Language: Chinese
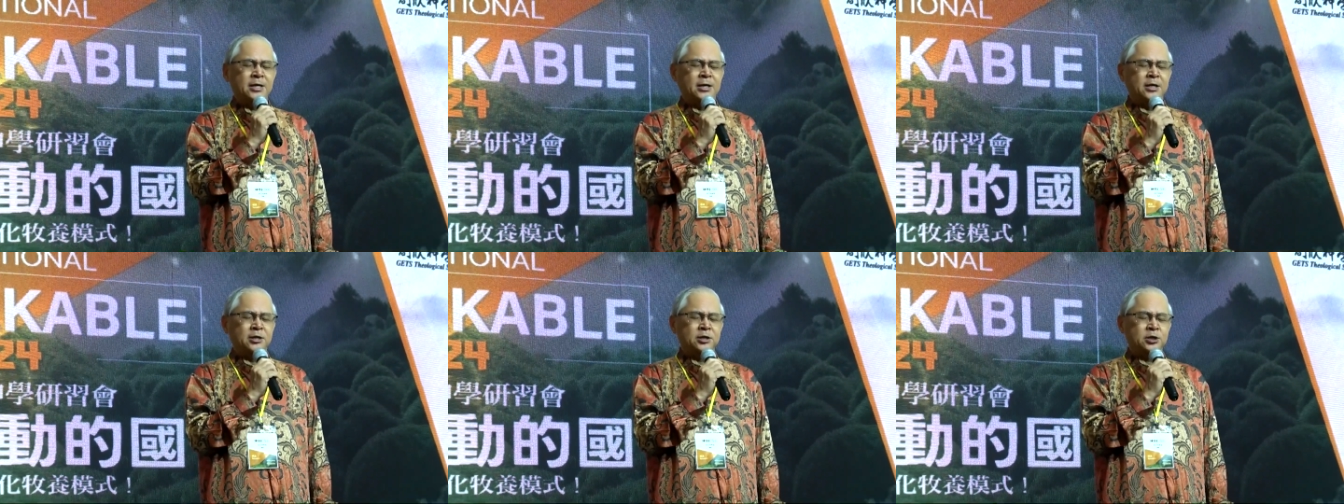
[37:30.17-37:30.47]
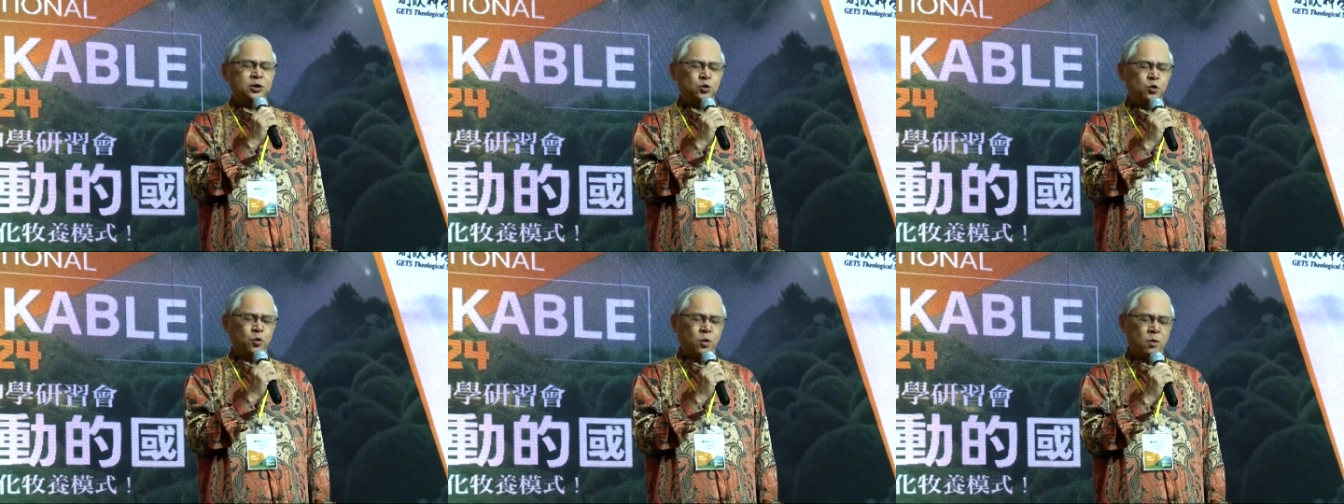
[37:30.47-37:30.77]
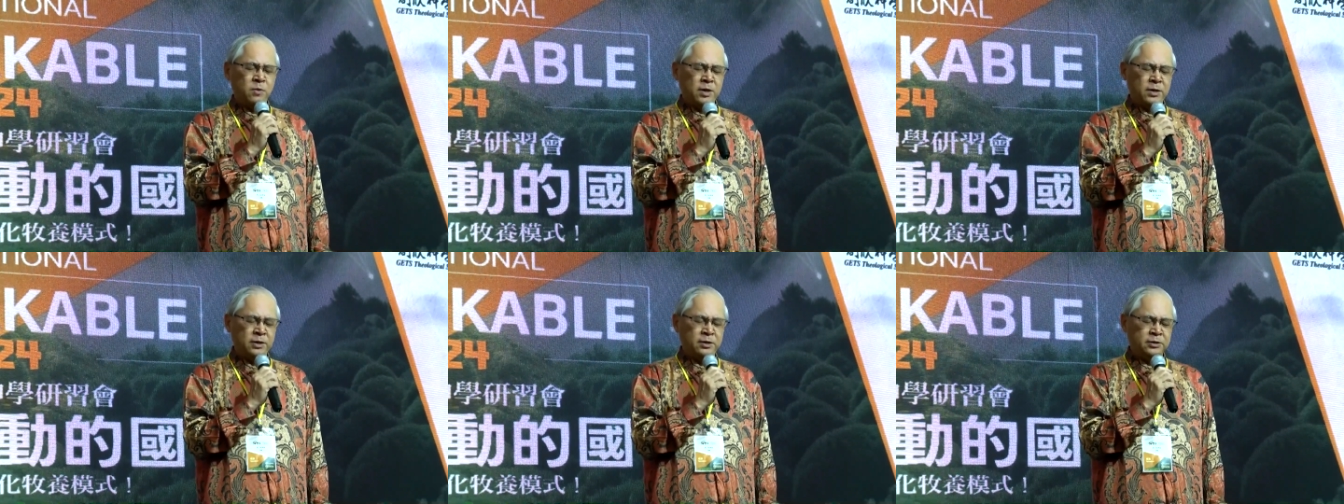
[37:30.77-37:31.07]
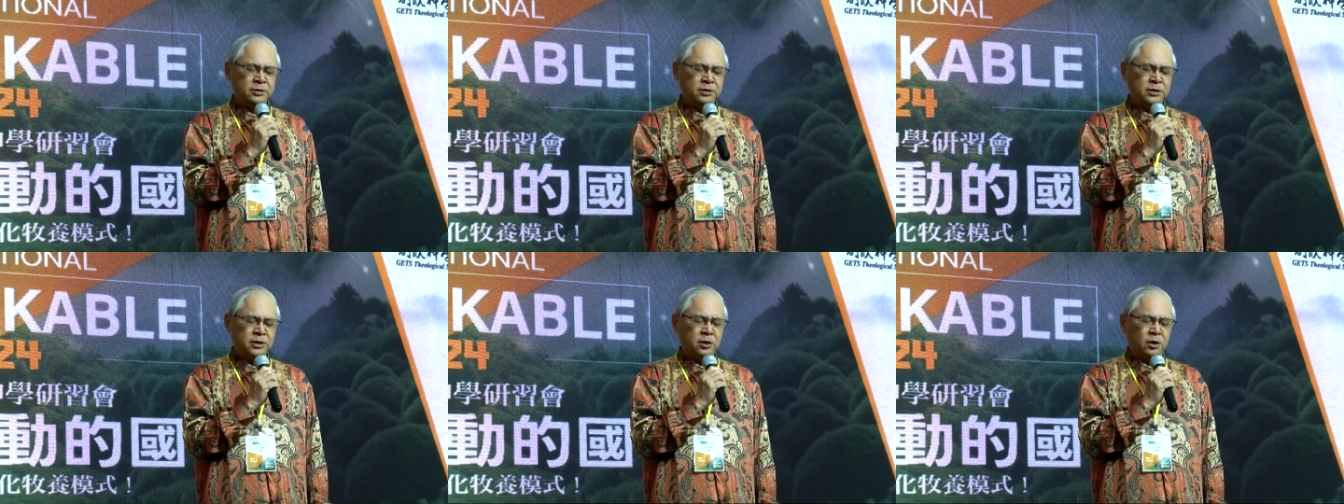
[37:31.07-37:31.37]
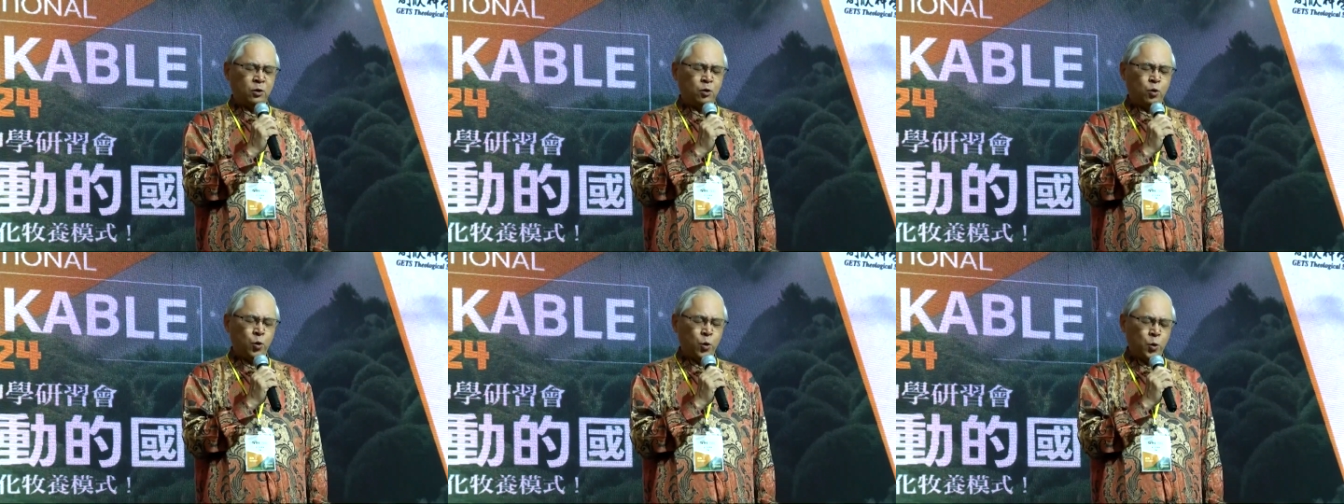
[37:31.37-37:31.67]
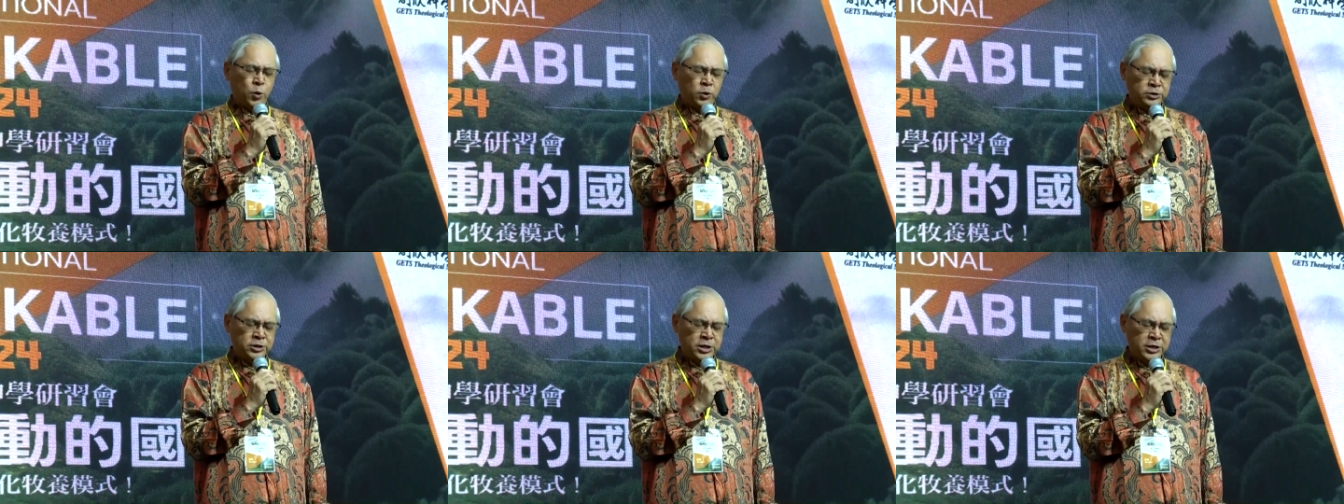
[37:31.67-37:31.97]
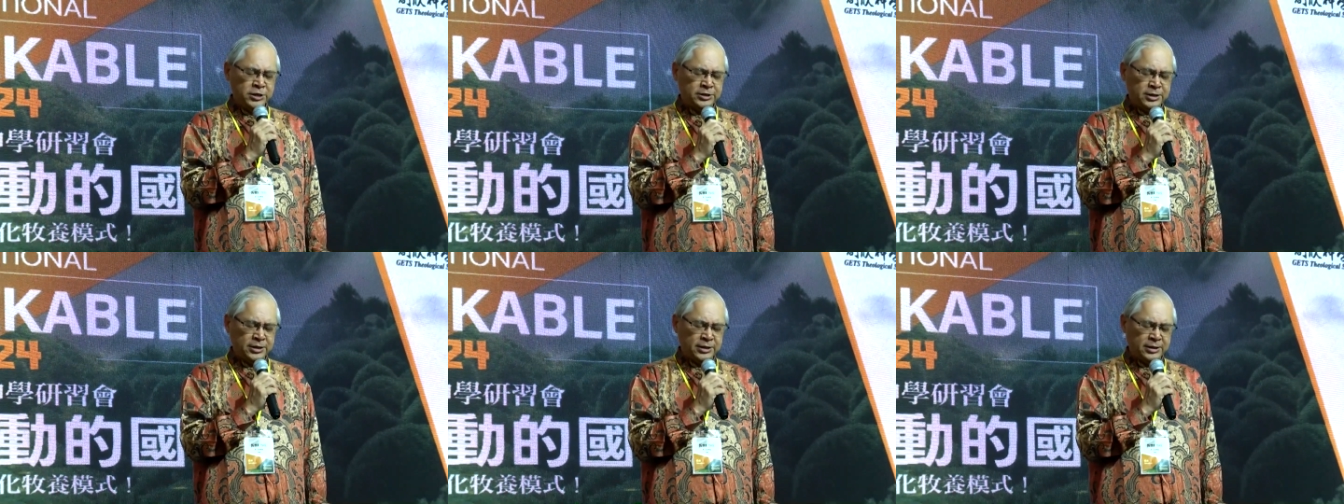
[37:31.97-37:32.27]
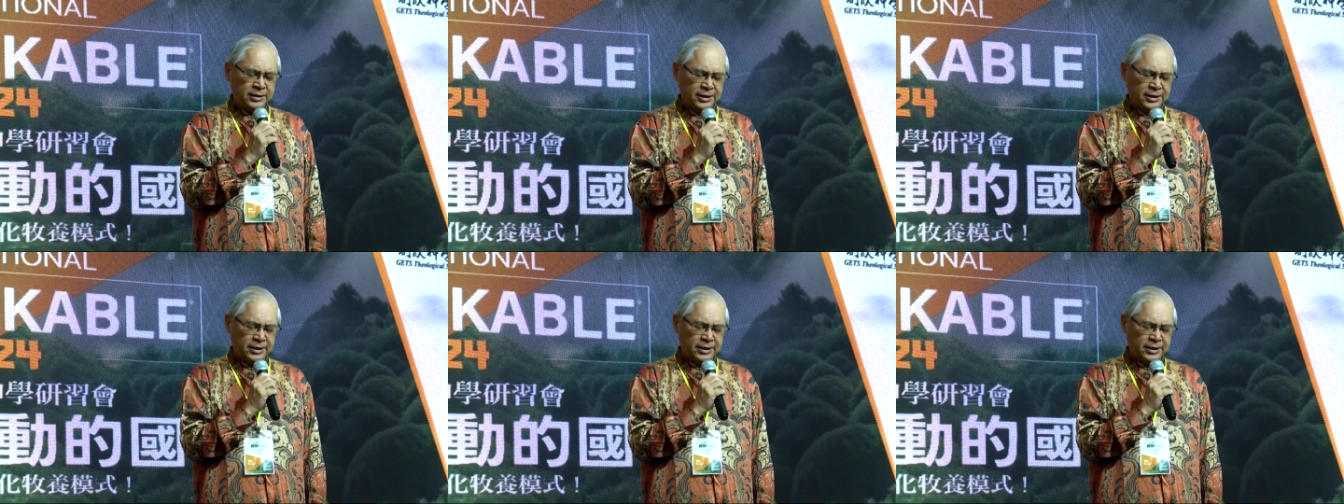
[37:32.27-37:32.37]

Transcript: 使我们火热的